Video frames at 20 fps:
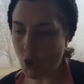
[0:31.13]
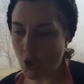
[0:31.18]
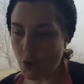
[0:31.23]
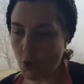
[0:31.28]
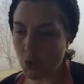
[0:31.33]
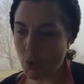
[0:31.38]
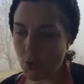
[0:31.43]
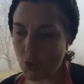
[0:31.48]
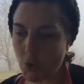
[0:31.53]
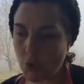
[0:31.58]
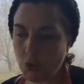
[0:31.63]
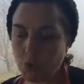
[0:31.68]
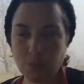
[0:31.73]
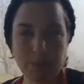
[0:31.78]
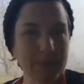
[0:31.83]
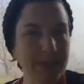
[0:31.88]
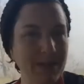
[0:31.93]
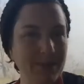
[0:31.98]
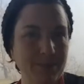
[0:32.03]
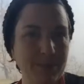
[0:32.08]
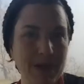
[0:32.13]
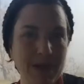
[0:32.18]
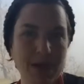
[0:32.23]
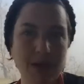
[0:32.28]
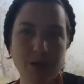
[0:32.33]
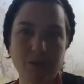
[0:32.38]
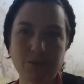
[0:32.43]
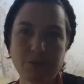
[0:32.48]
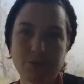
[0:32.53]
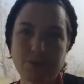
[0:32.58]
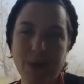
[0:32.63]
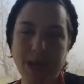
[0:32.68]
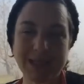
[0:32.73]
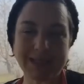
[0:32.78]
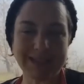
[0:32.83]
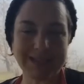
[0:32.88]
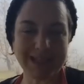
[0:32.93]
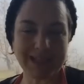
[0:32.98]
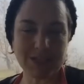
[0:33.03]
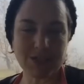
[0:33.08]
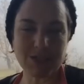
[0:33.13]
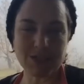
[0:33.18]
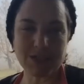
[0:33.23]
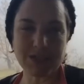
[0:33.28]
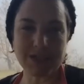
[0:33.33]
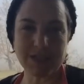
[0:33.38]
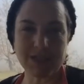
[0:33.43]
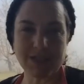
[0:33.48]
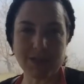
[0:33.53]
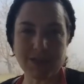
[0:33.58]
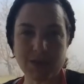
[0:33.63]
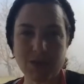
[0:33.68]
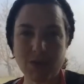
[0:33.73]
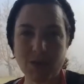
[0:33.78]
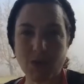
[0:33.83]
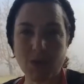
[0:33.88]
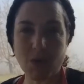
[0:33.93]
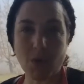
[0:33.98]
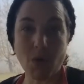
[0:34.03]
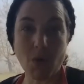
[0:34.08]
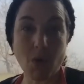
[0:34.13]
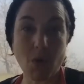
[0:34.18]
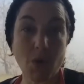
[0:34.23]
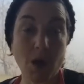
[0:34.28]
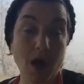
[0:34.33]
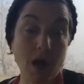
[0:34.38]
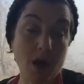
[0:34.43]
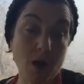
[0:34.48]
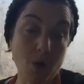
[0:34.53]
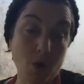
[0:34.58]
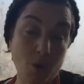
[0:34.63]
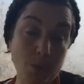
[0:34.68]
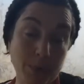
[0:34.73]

N'oubliez pas, vous partagez à,